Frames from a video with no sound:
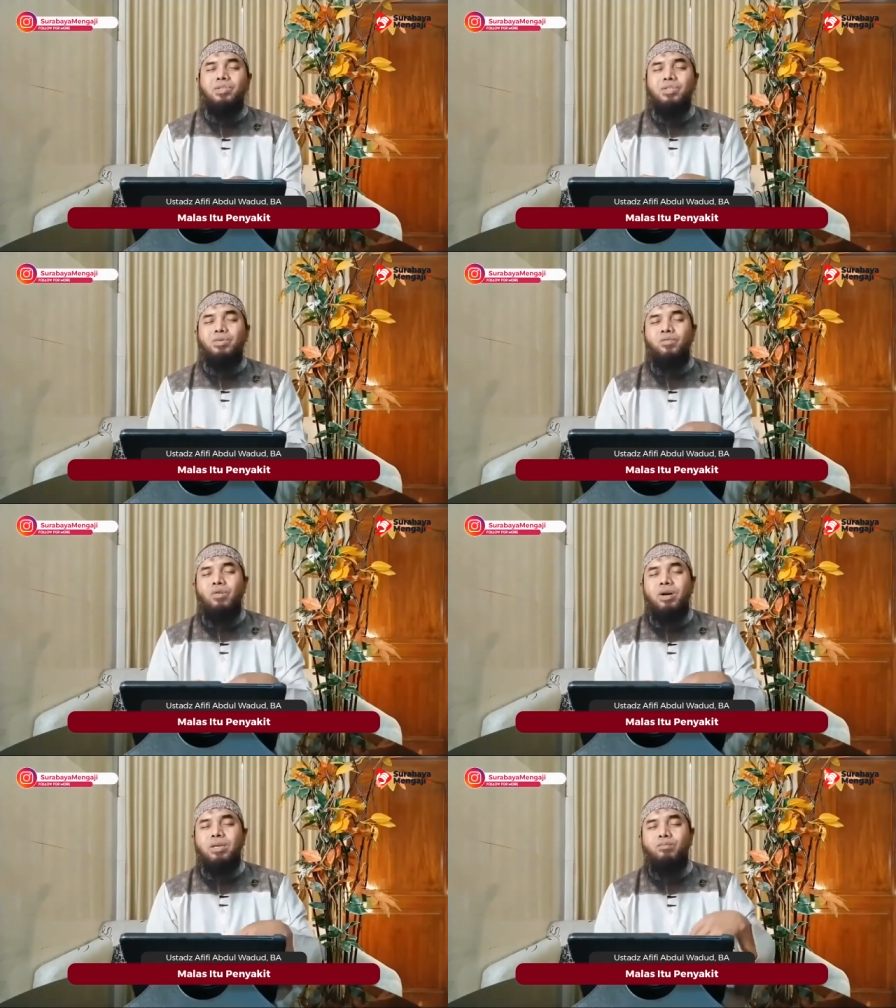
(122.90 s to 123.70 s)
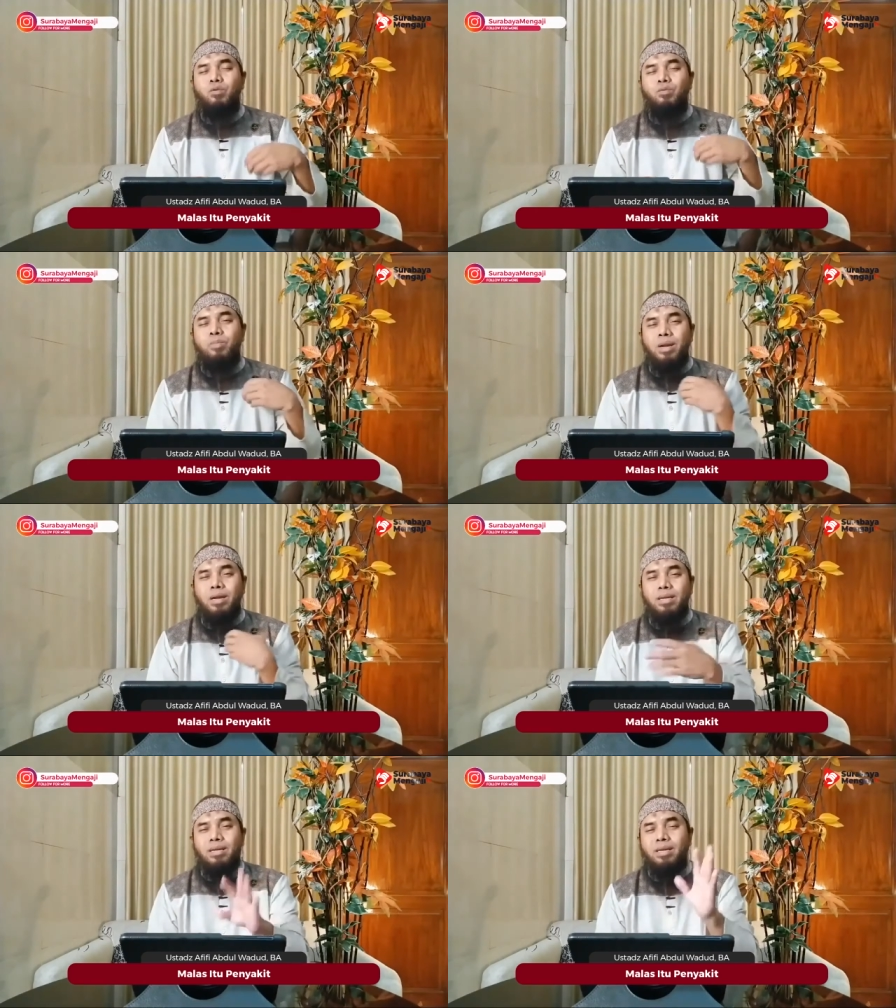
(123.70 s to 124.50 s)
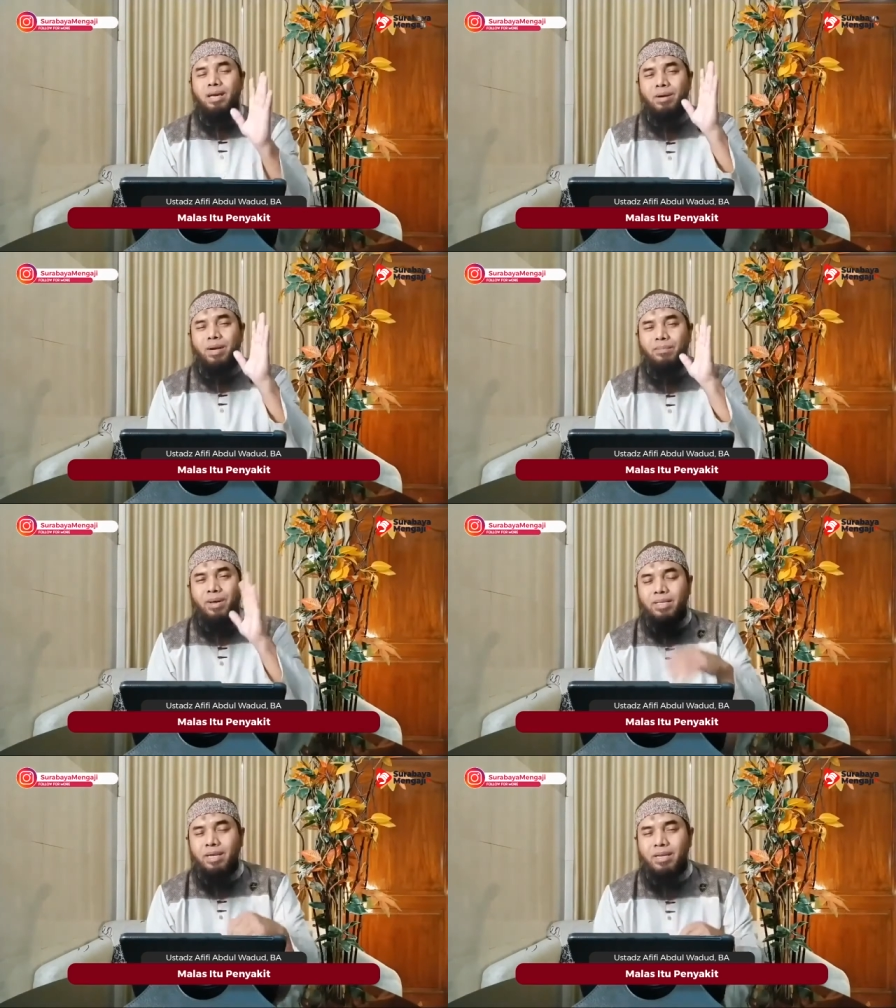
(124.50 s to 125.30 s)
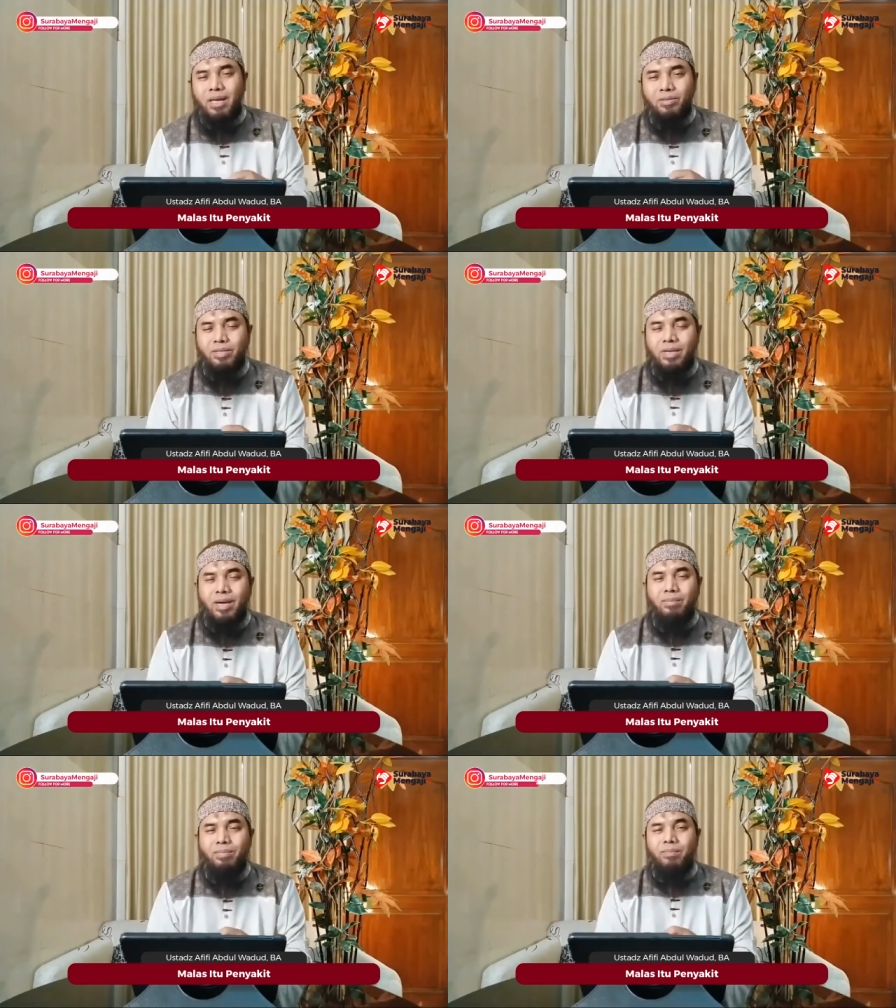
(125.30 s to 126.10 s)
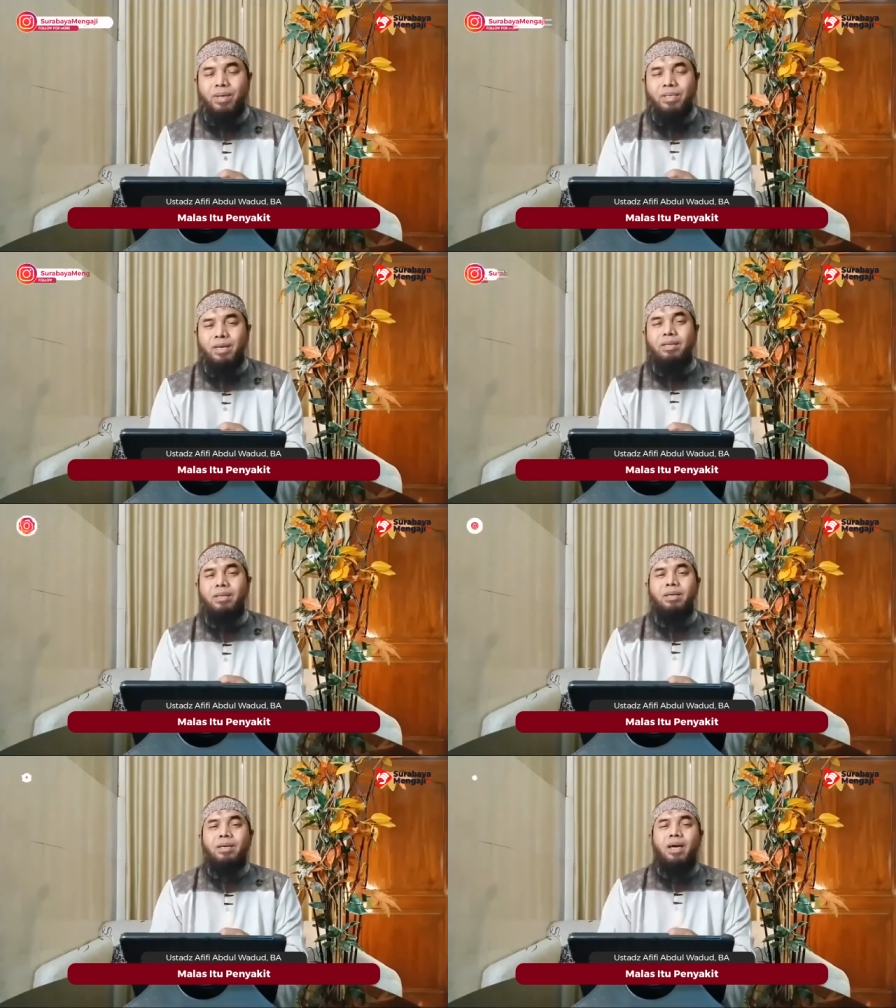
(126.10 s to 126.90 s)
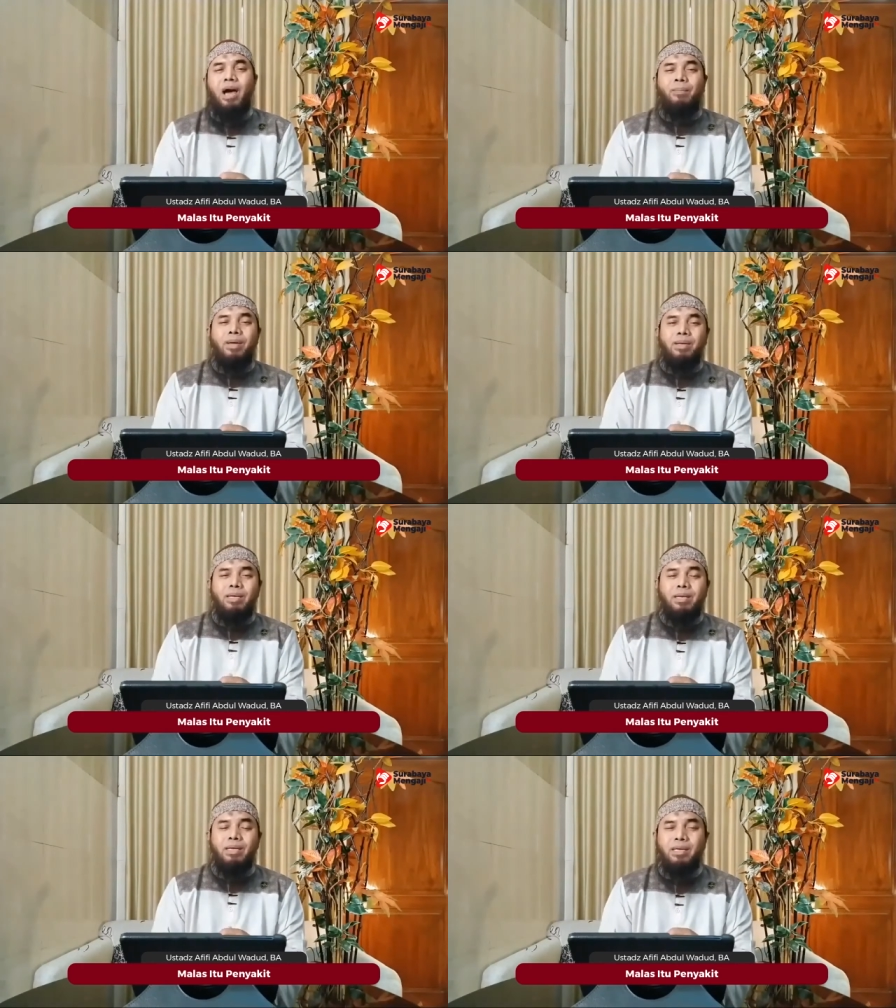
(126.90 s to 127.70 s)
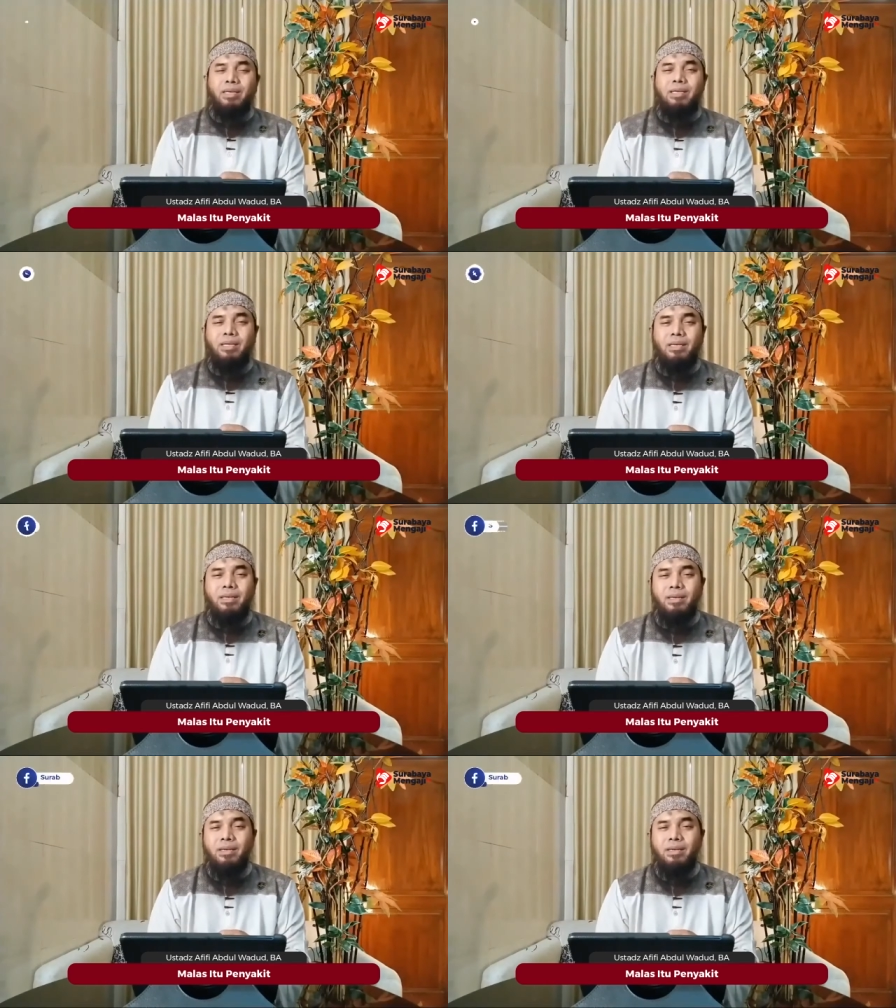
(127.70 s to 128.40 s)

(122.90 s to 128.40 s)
semuanya bubar, nggak mendapatkan atau dia nggak mendapatkan apa yang dia inginkan